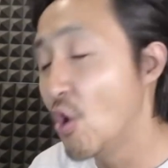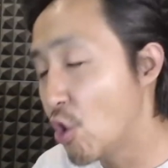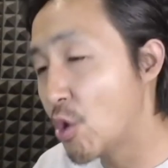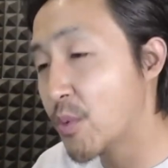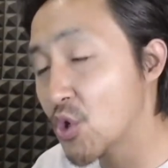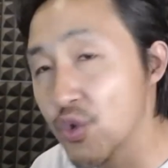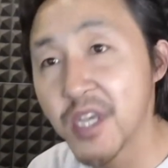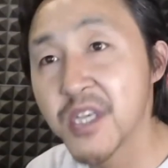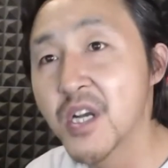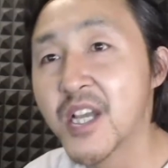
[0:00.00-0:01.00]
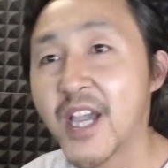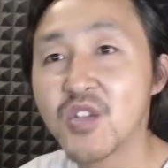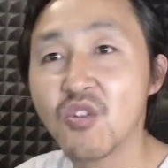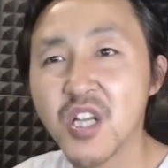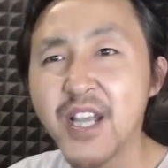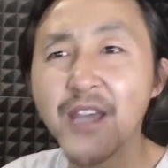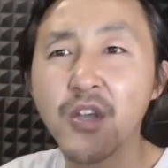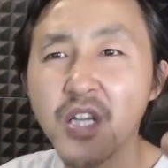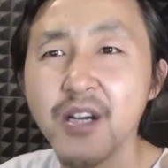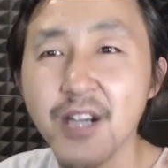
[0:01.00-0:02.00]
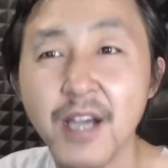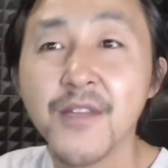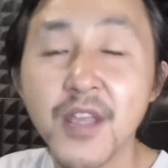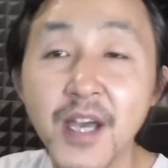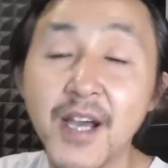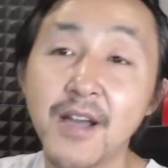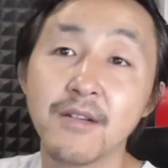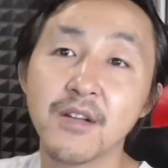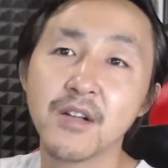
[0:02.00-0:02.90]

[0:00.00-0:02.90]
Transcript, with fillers: 会不会出现一个开倒车开得更狠的呢？